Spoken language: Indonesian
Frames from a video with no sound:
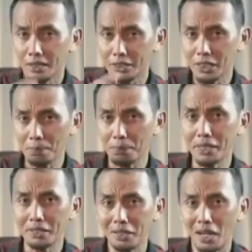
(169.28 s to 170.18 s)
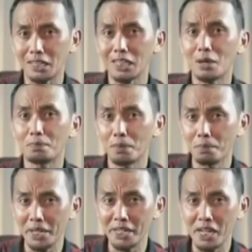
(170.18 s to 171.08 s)
Disiplin adalah
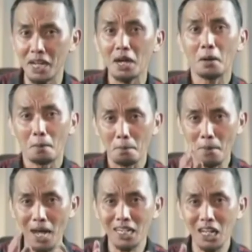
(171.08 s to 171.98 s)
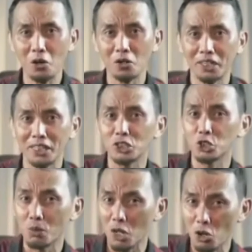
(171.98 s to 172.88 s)
pembeda Mana orang yang
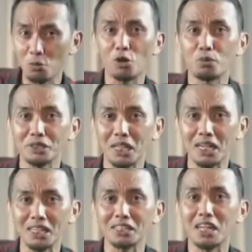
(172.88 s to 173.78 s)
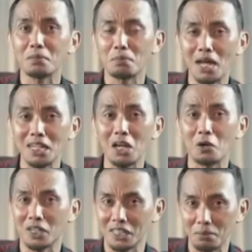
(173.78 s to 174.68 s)
cuma ngomong besar dan mana
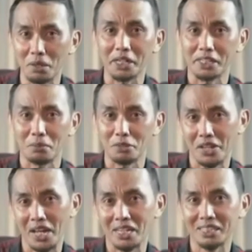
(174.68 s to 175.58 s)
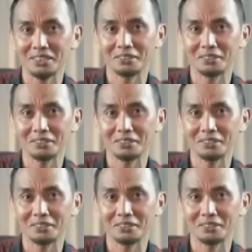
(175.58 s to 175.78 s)
orang yang bekerja besar.